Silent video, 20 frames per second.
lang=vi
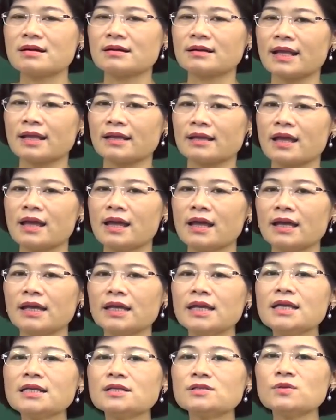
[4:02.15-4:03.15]
lượng này
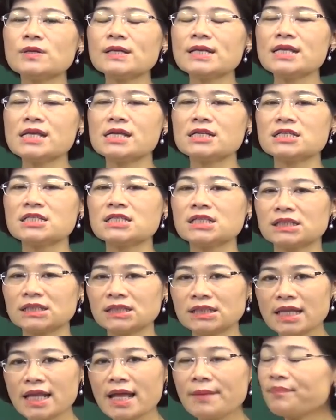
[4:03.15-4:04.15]
ít xuất hiện trực
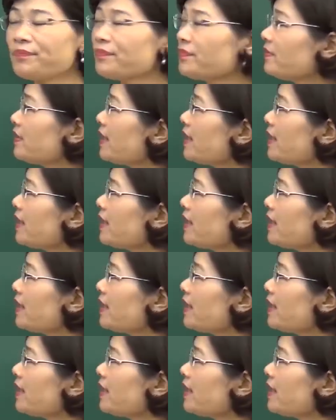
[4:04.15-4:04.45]
tiếp,